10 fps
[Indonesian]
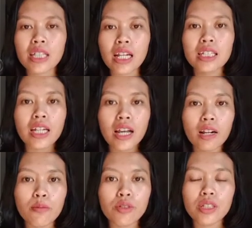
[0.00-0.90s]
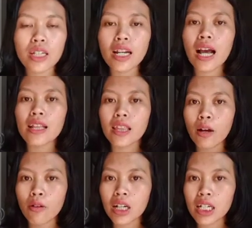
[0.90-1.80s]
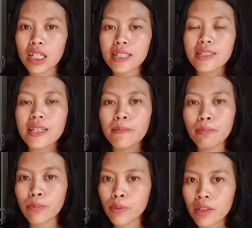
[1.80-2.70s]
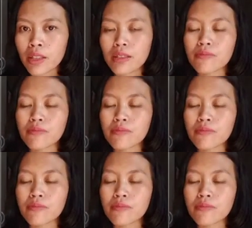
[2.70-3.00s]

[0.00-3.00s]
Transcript: snail mucin atau lendir siput